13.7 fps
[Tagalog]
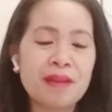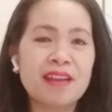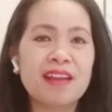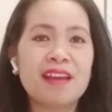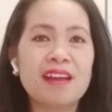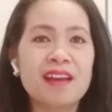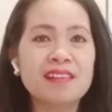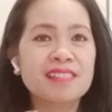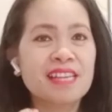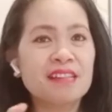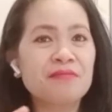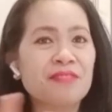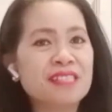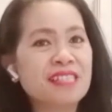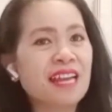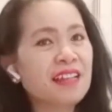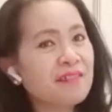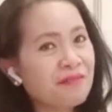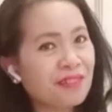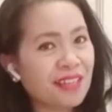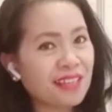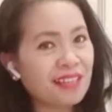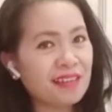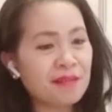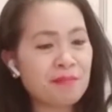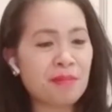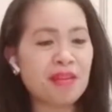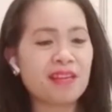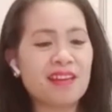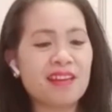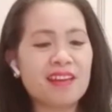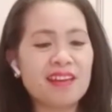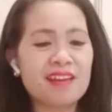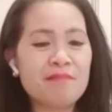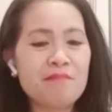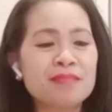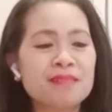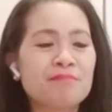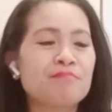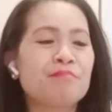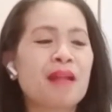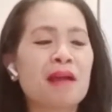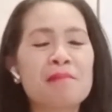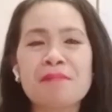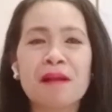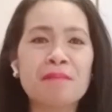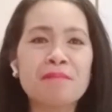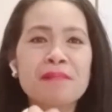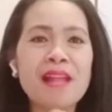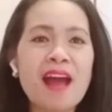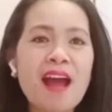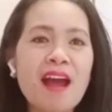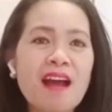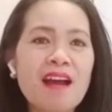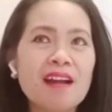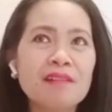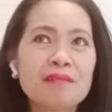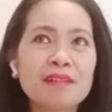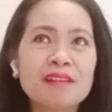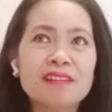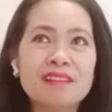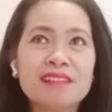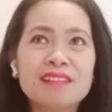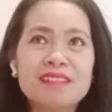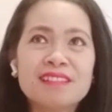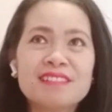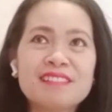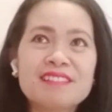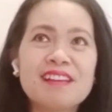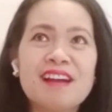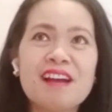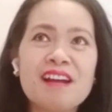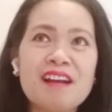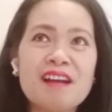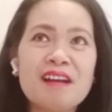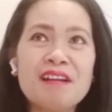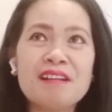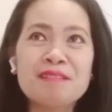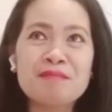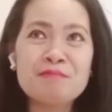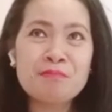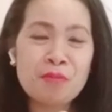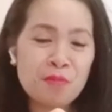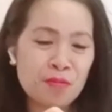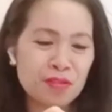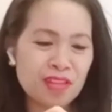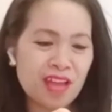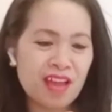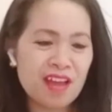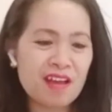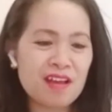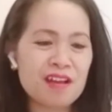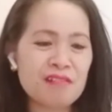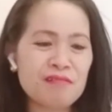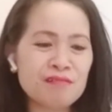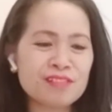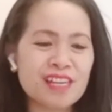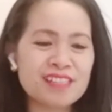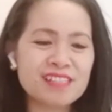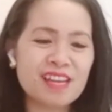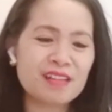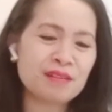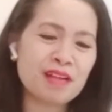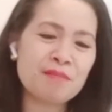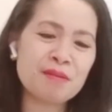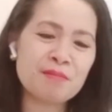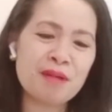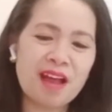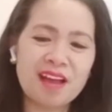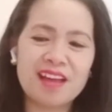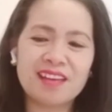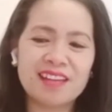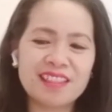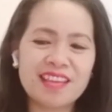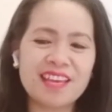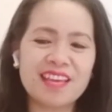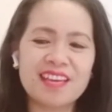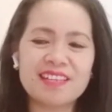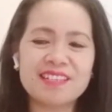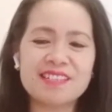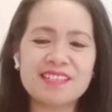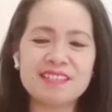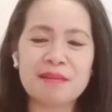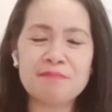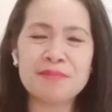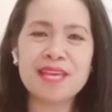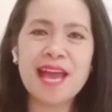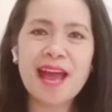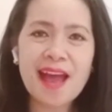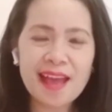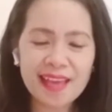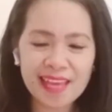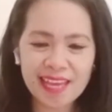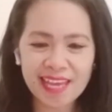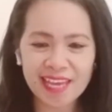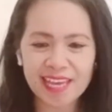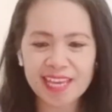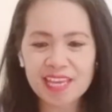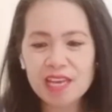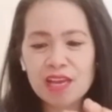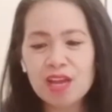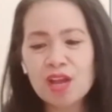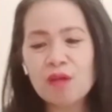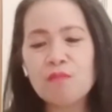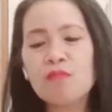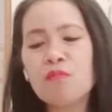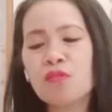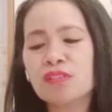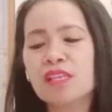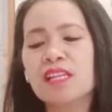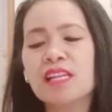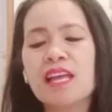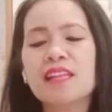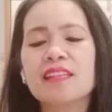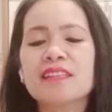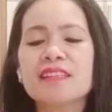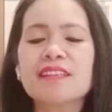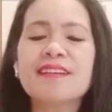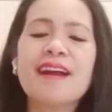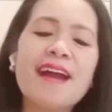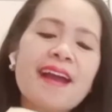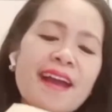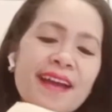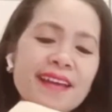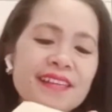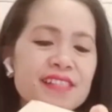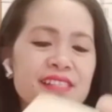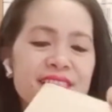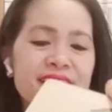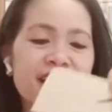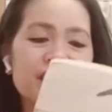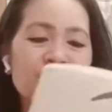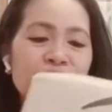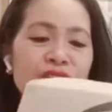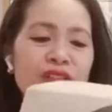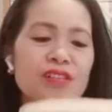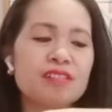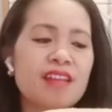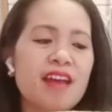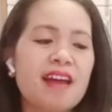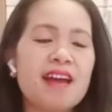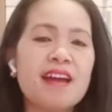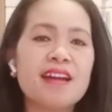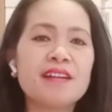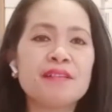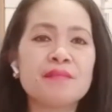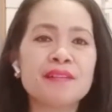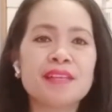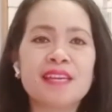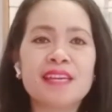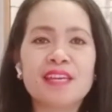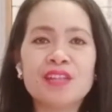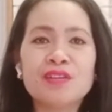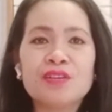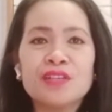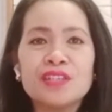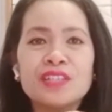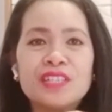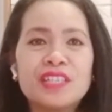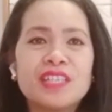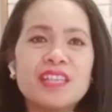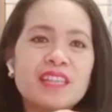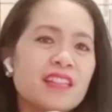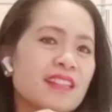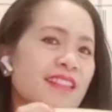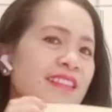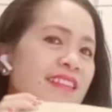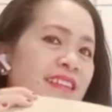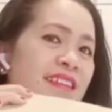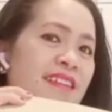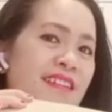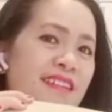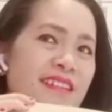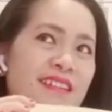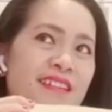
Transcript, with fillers: para selfie-selfie, para vlog-vlog-vlog. Yeah, pupunta kung saan-saan kami makakarating sa biyahe. Bubuksan na natin, guys, ngayon ang in-order ni